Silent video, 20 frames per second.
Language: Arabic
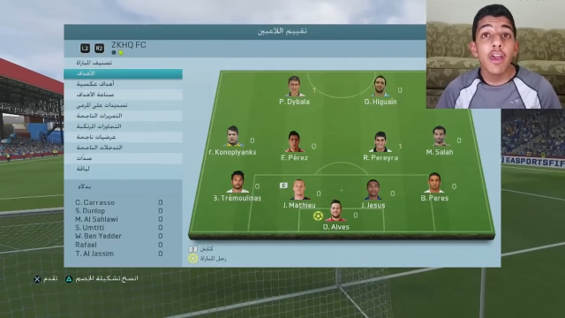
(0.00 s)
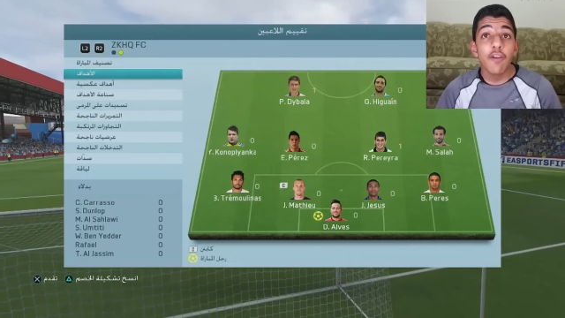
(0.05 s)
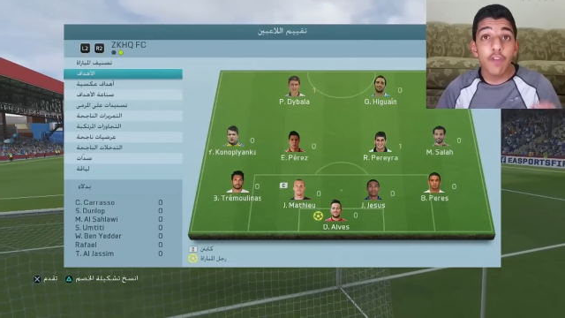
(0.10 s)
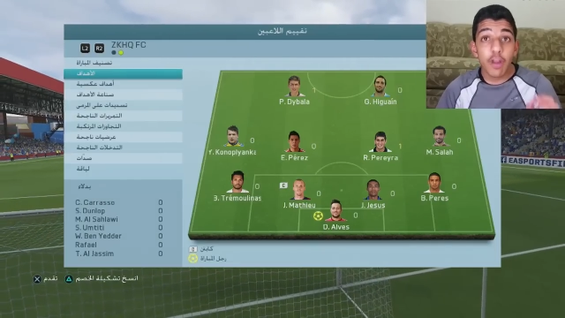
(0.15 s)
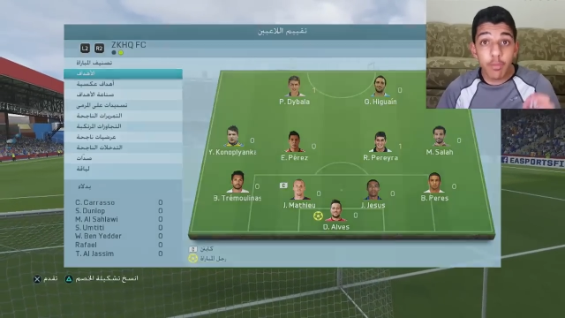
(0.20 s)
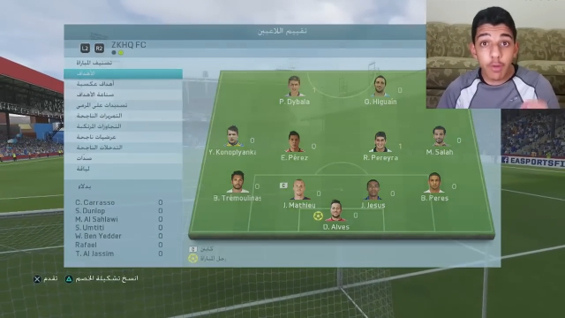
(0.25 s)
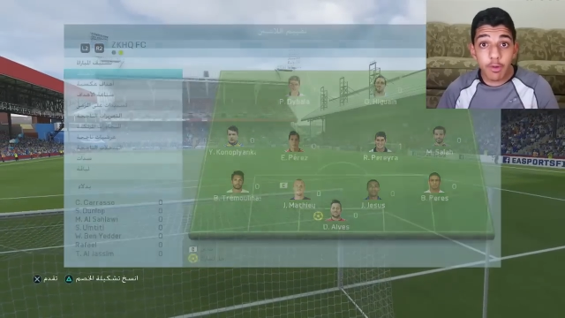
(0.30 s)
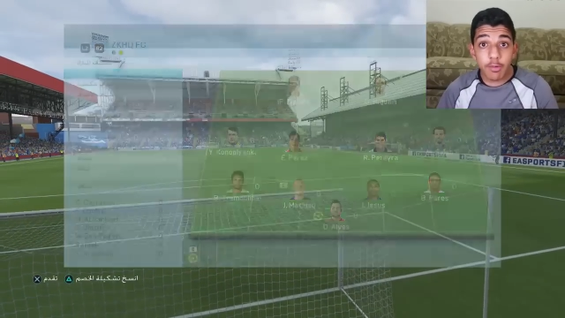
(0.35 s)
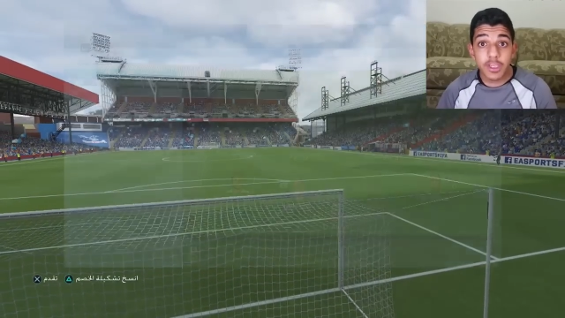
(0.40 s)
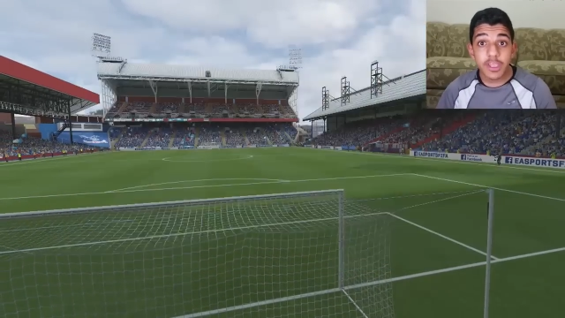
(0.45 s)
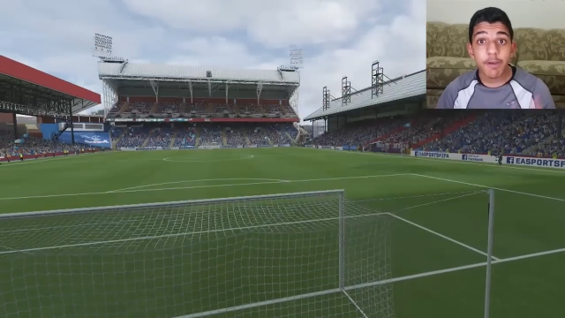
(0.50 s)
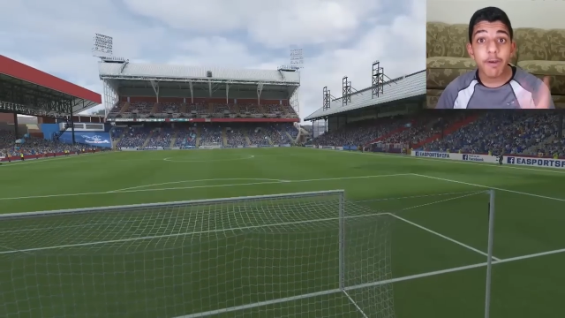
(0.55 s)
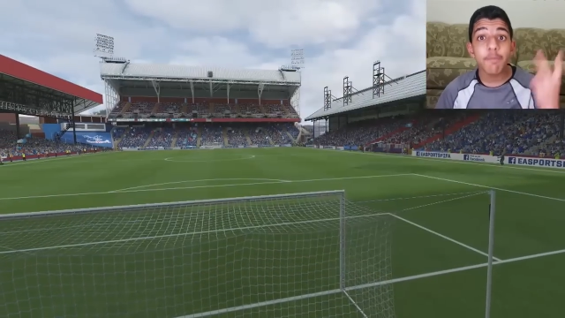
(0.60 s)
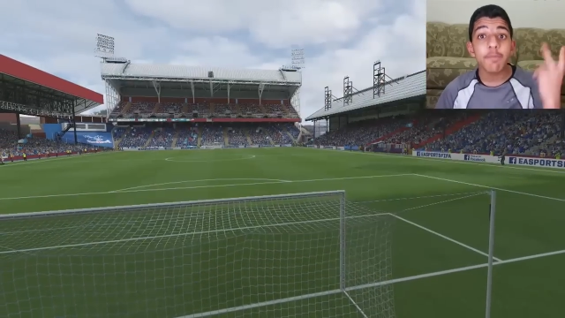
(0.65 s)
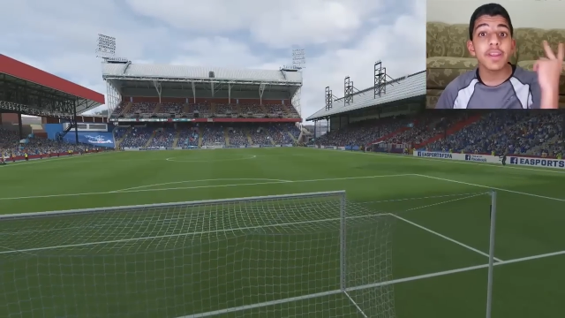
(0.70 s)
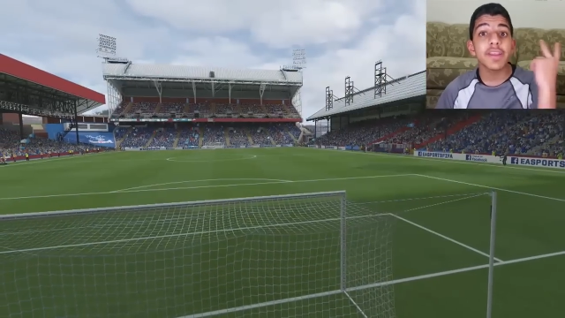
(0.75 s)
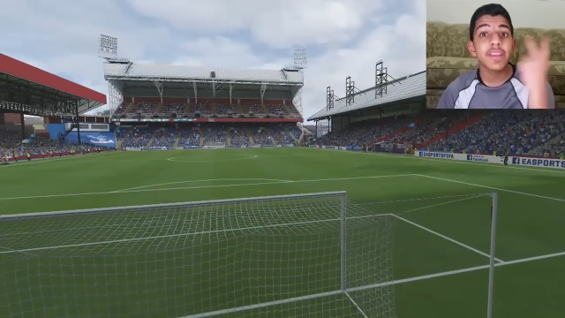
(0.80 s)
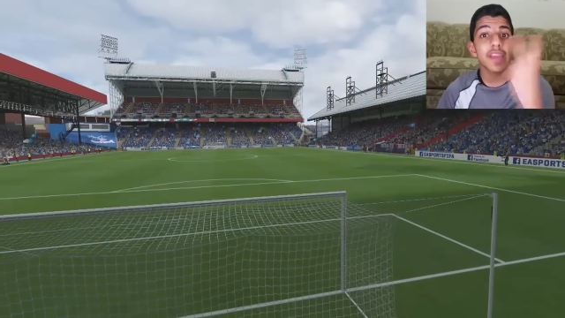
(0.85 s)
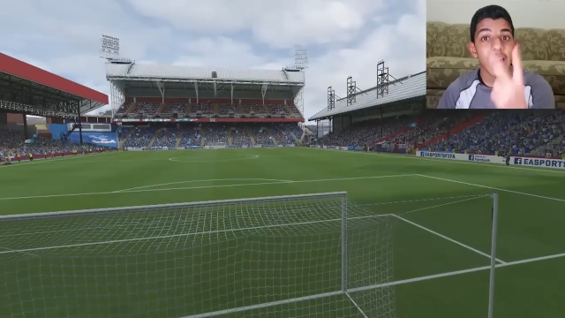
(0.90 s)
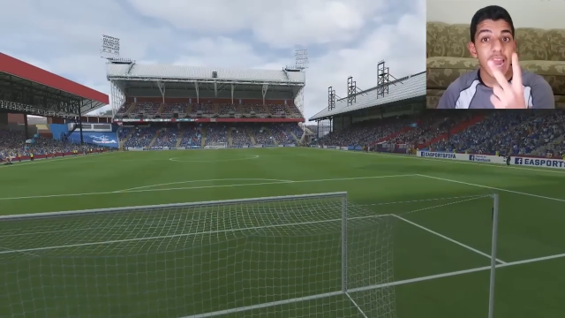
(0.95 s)
فالمهم يا
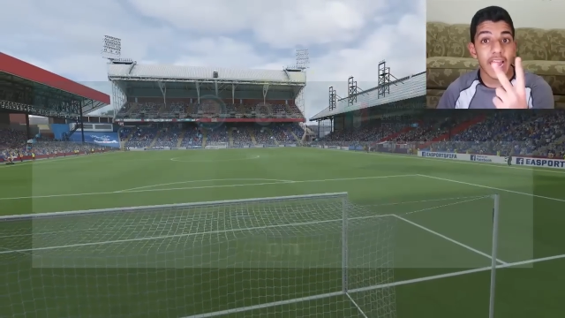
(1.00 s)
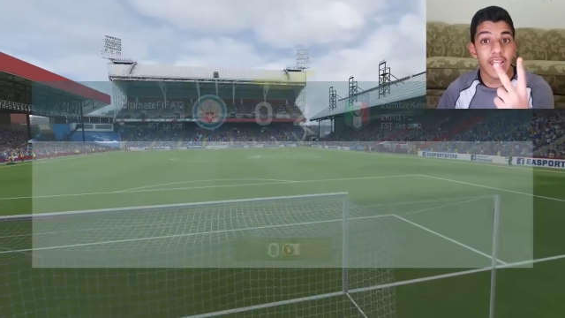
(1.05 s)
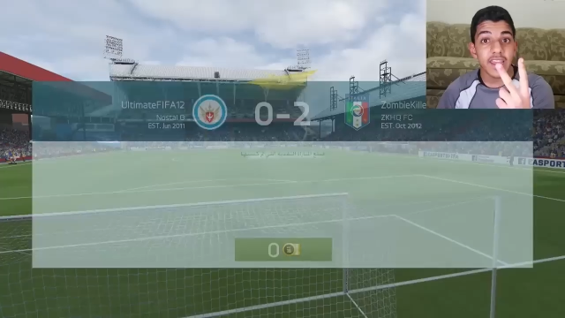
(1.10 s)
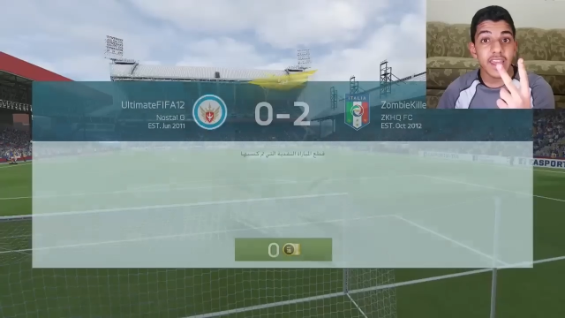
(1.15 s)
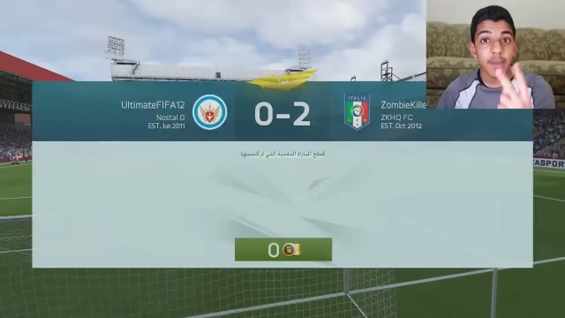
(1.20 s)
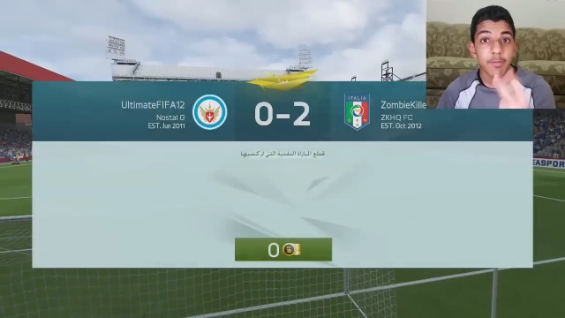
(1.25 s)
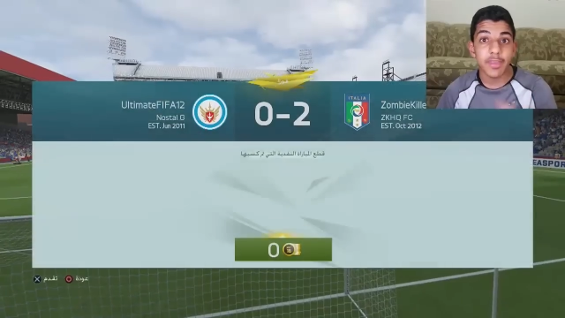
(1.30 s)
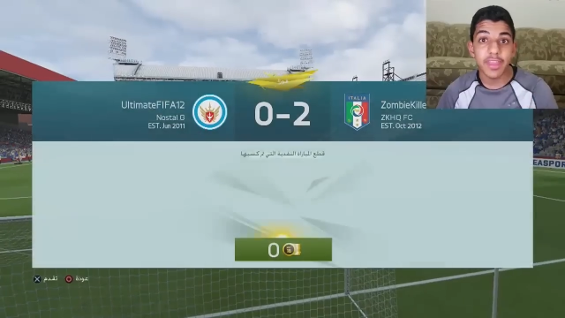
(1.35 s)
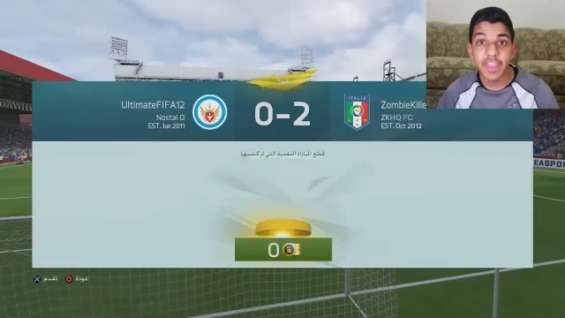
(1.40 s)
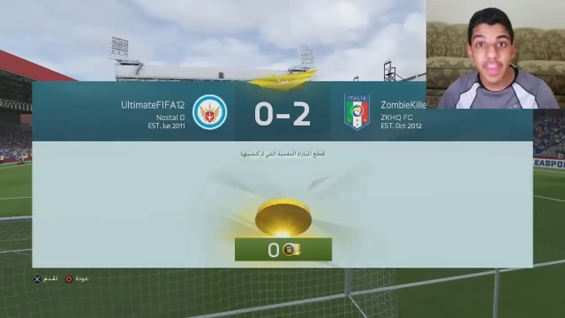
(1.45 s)
شباب ندخل على الجيم